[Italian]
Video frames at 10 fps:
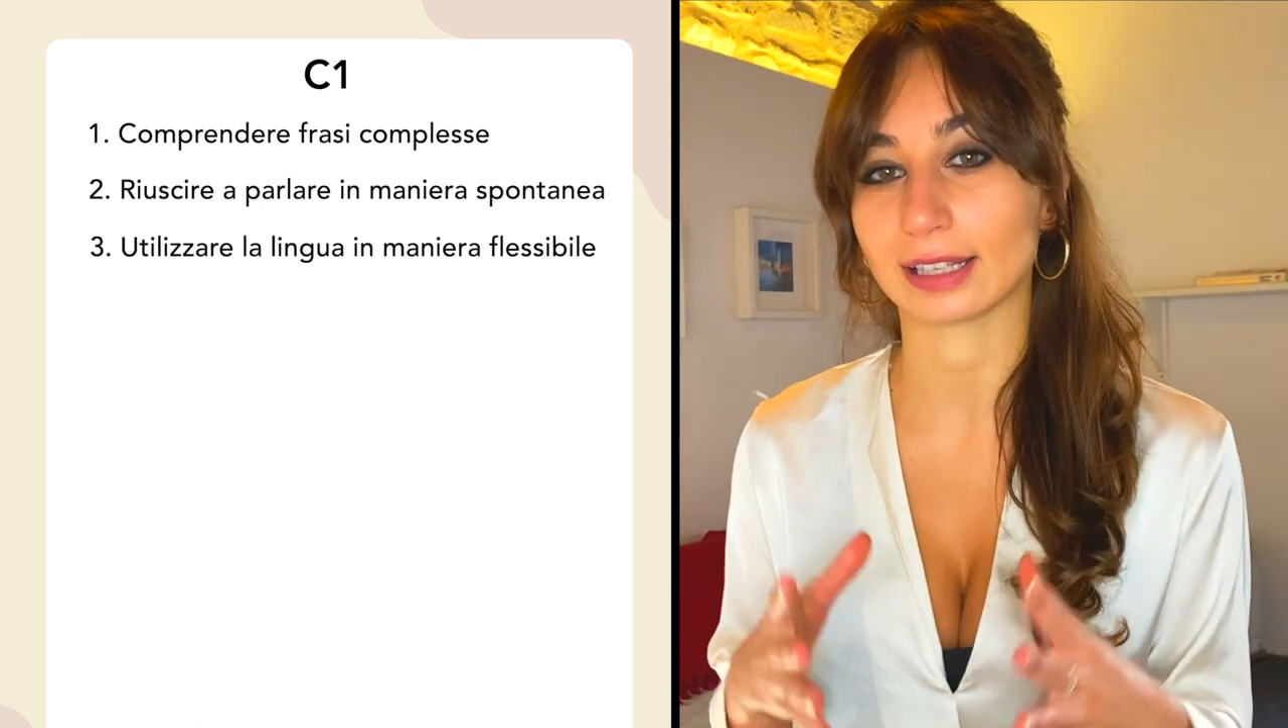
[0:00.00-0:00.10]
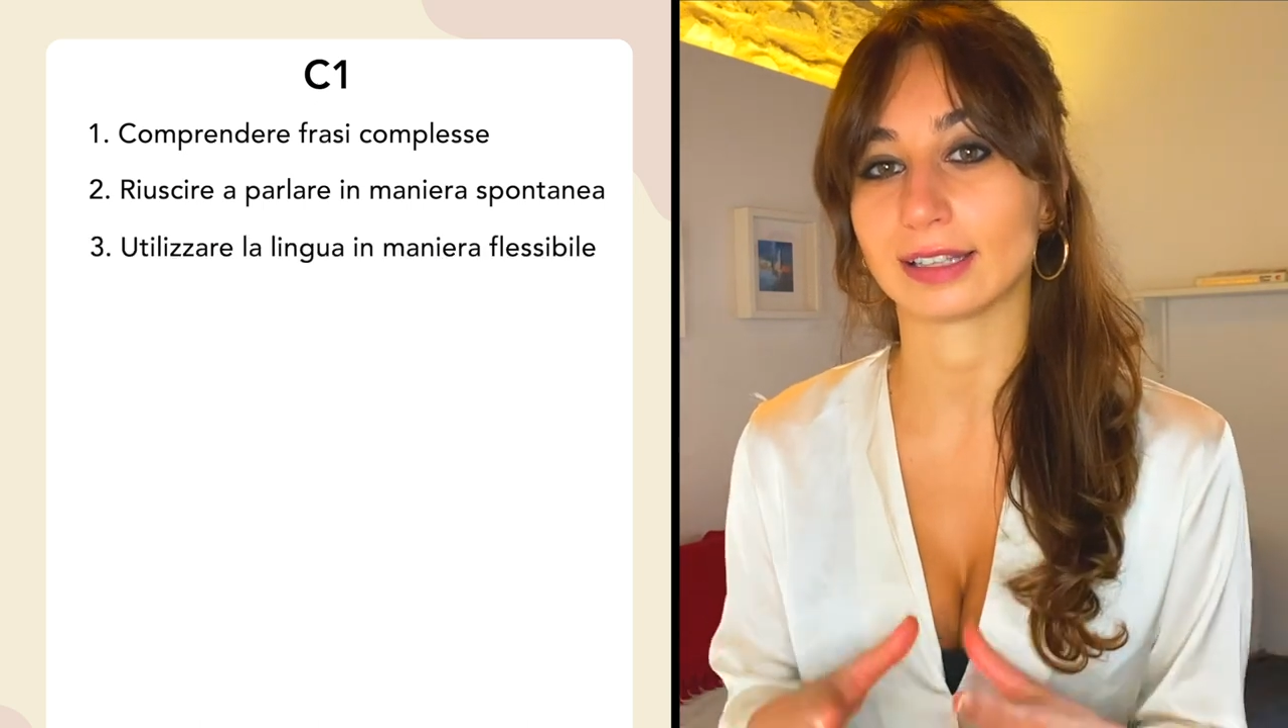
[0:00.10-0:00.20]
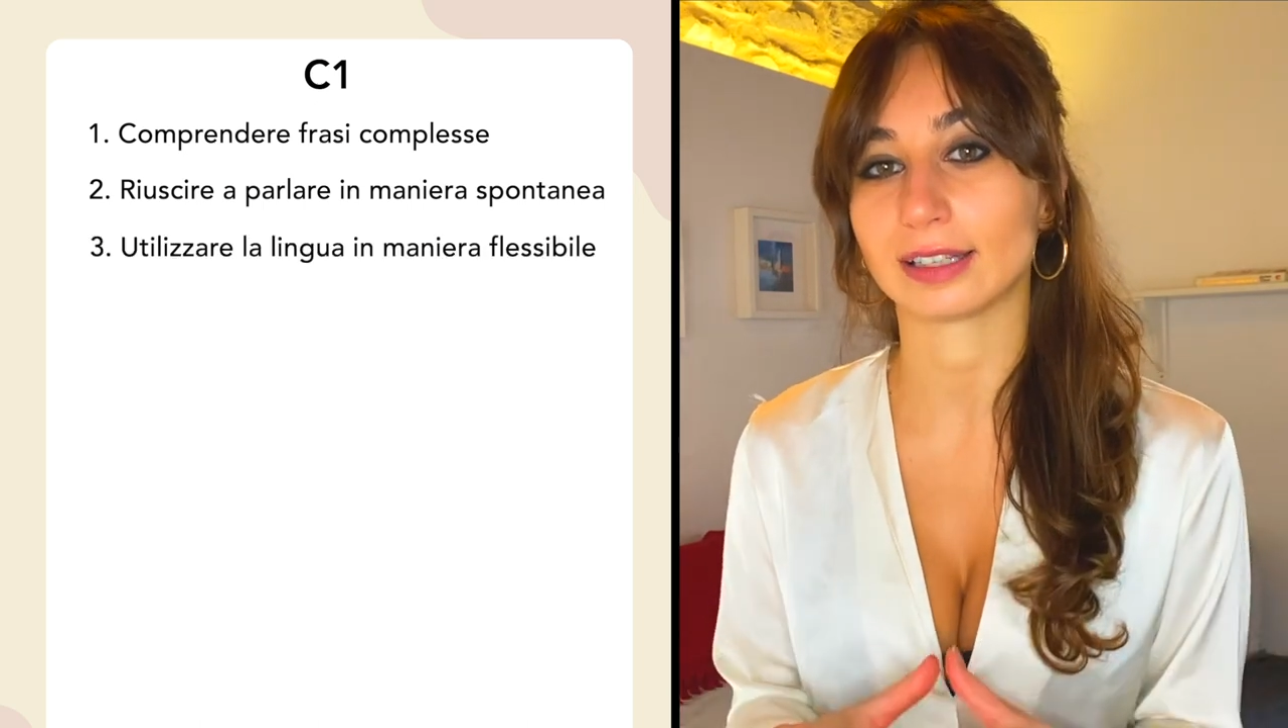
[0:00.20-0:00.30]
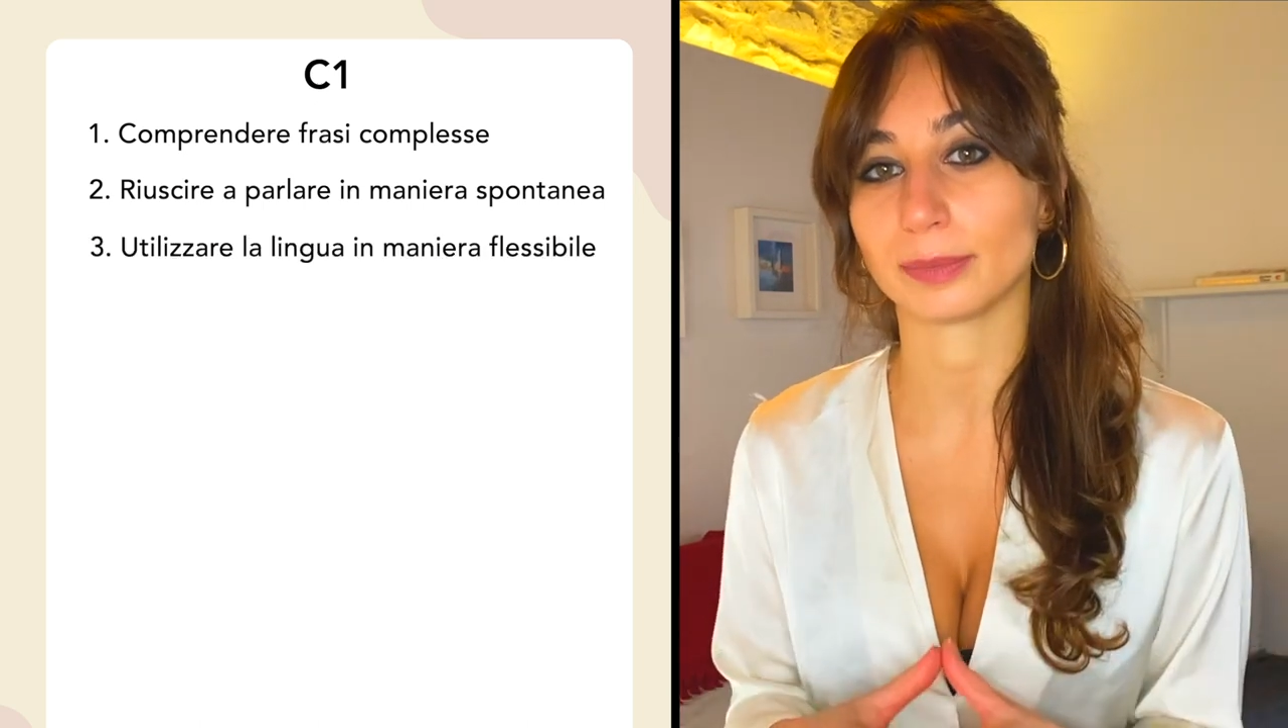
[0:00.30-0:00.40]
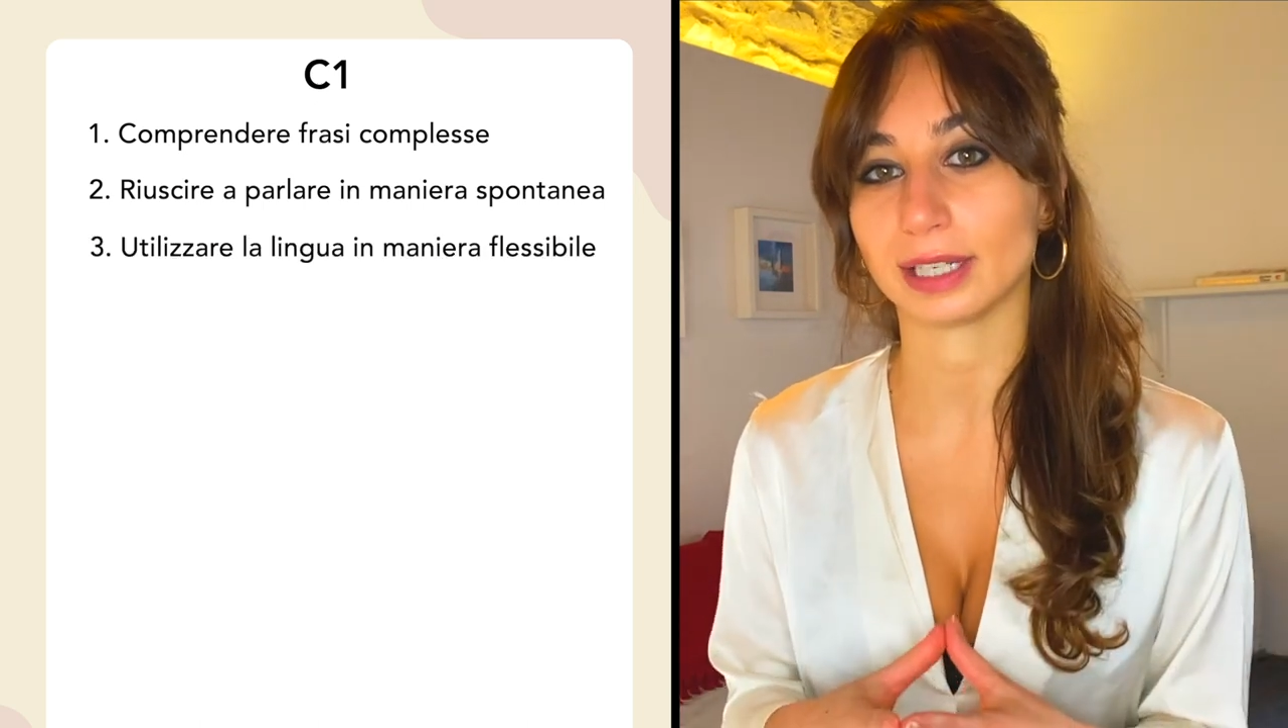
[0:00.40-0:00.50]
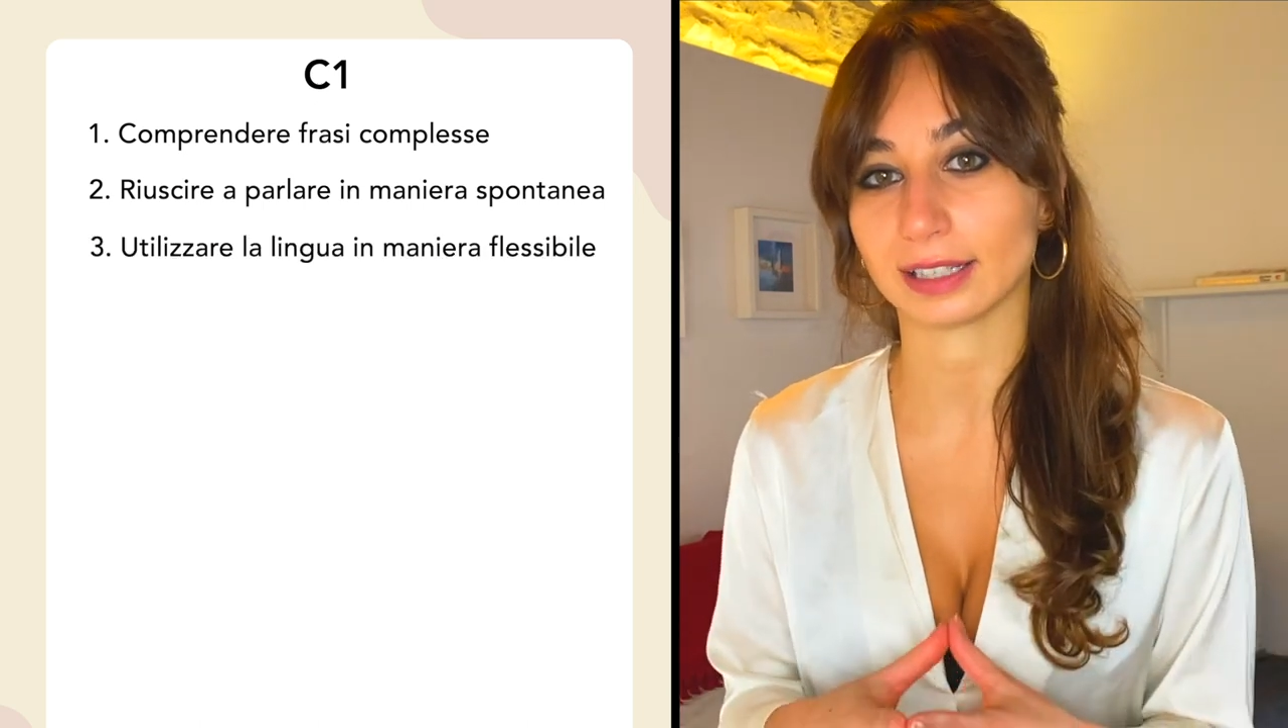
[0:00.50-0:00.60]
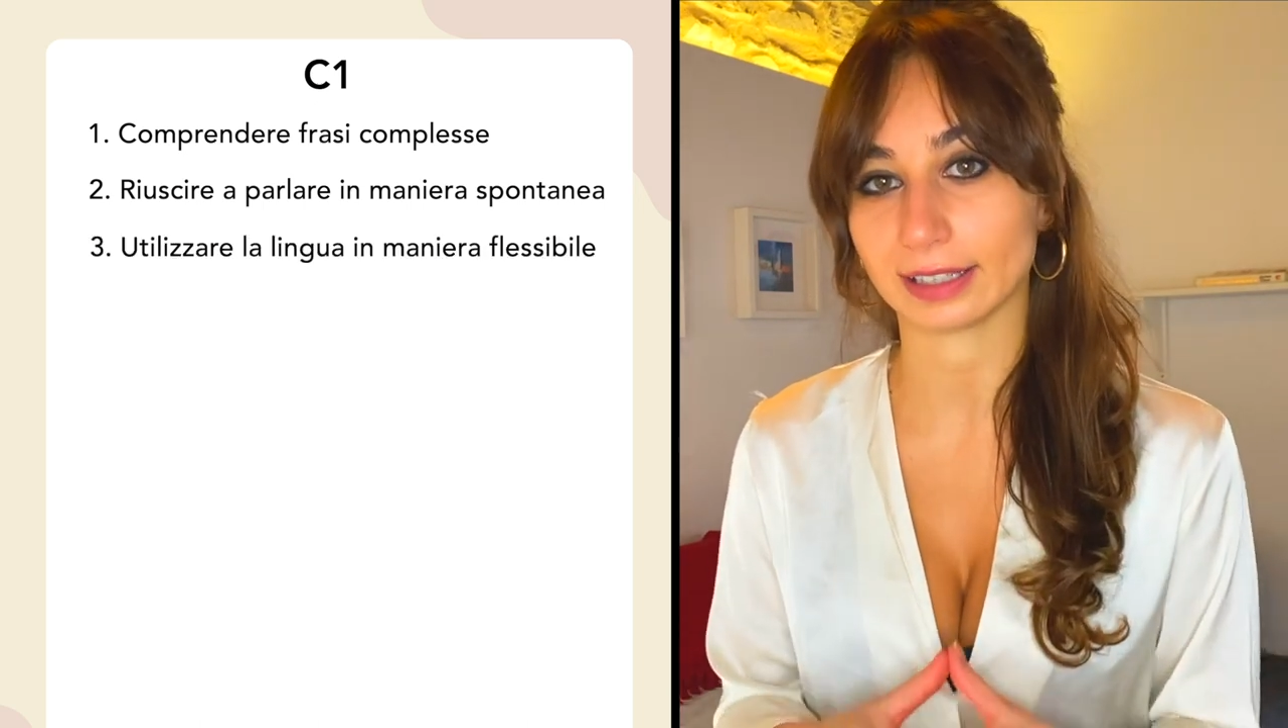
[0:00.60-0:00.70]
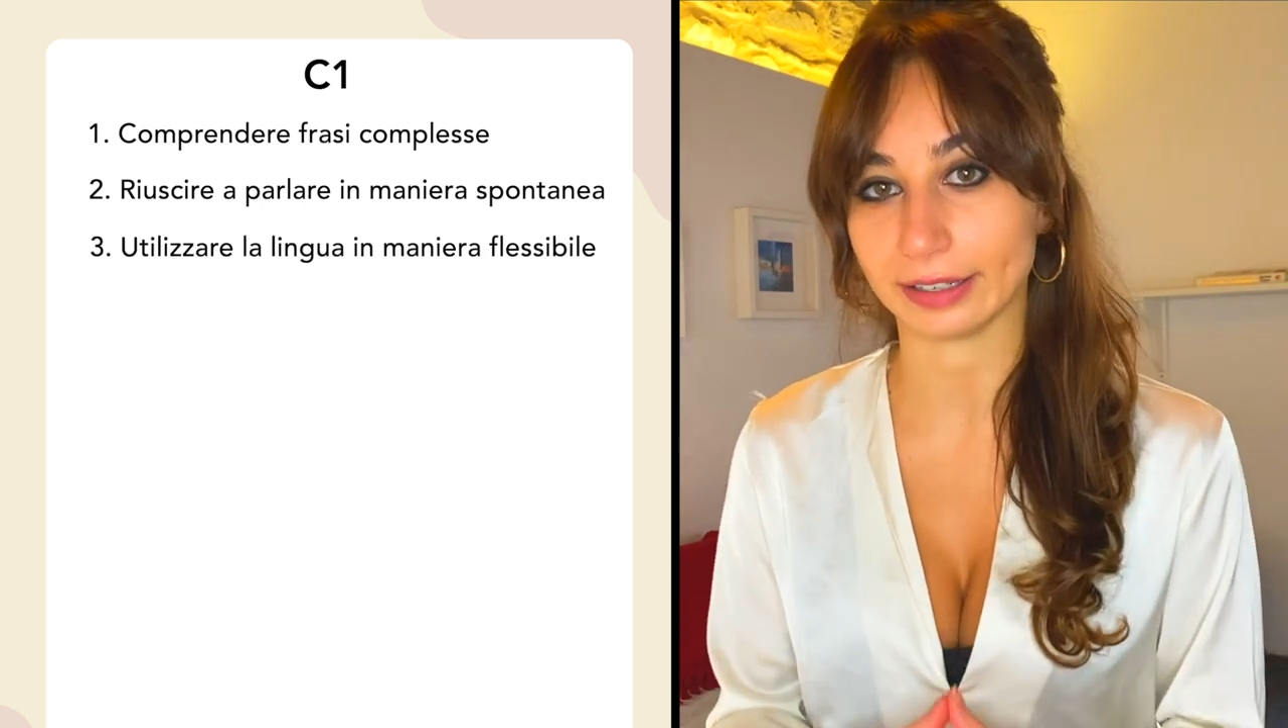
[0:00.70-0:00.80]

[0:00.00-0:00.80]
determinata